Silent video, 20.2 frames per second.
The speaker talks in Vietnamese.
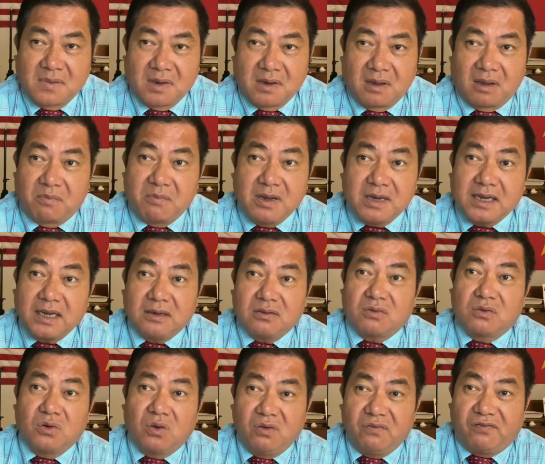họ biết cách
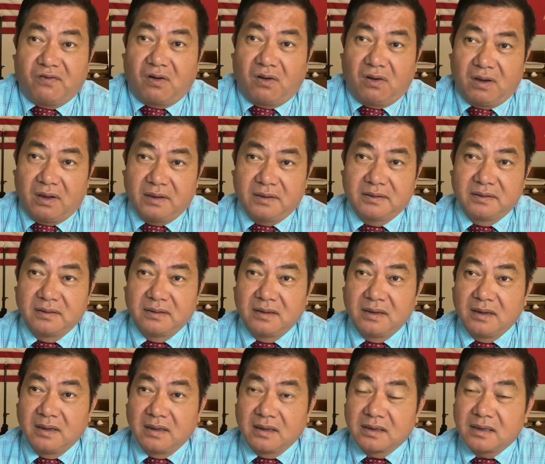họ đối phó
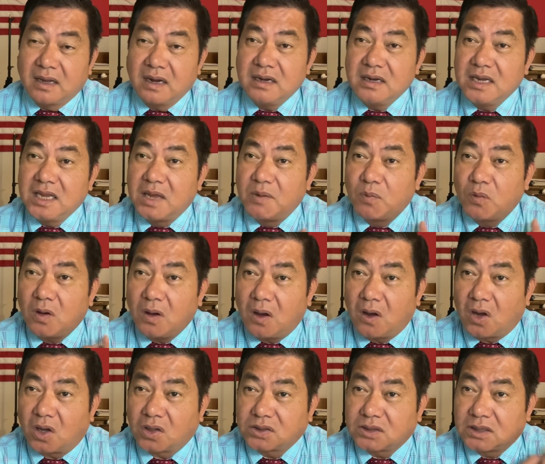kinh nghiệm của
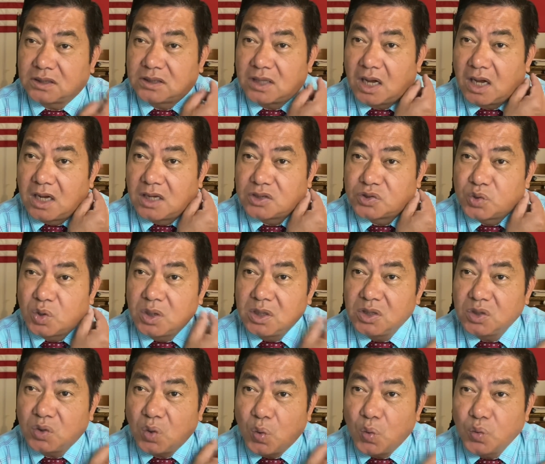họ từ thời
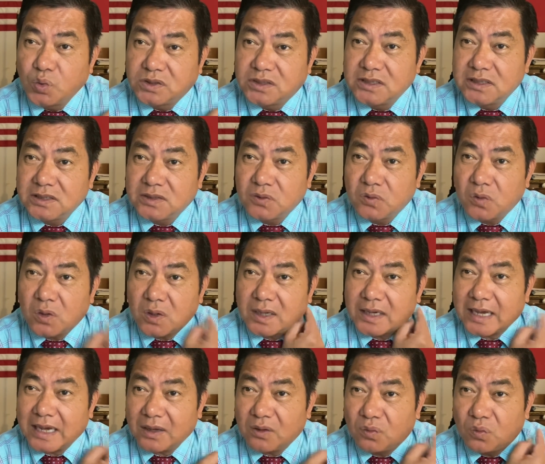xuân thu chiến quốc
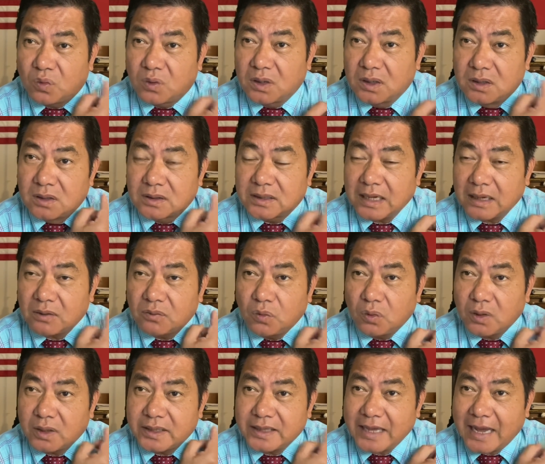các cường các
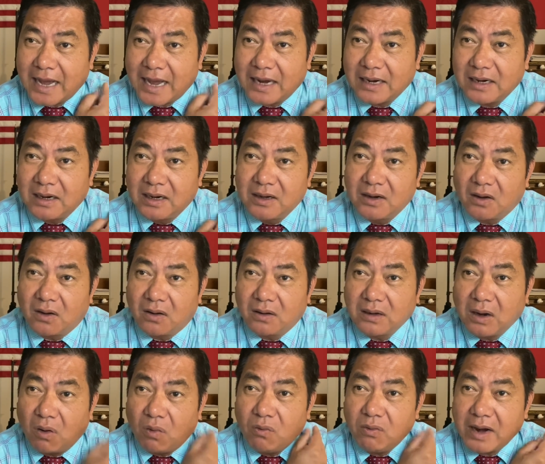quốc gia nơi đó
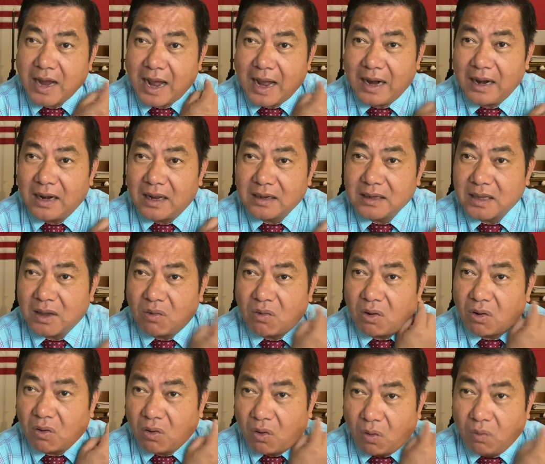đấu đá lẫn nhau
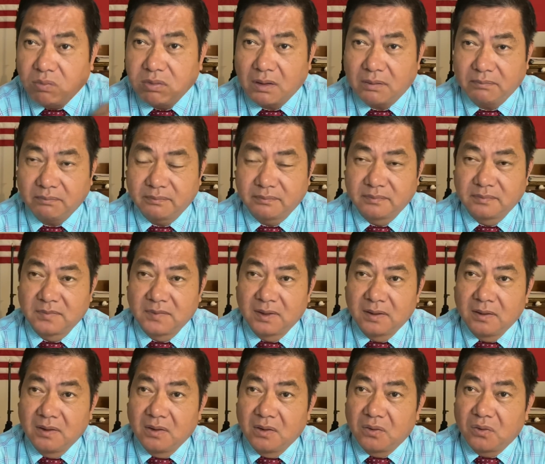họ khôn lắm
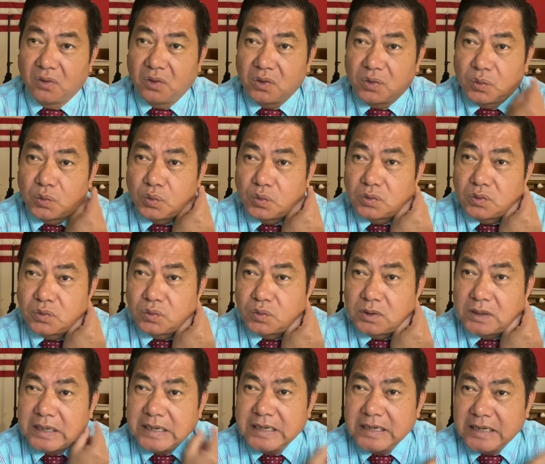rồi
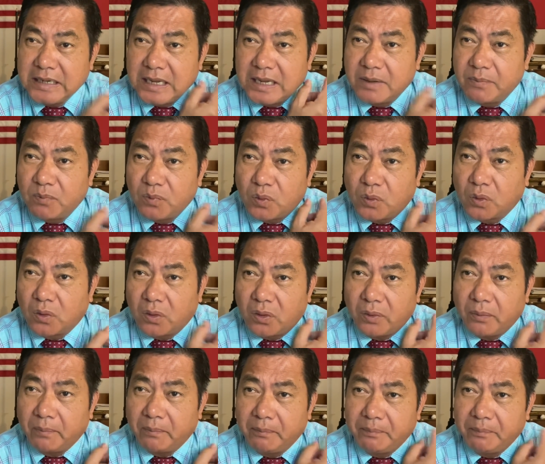kinh nghiệm của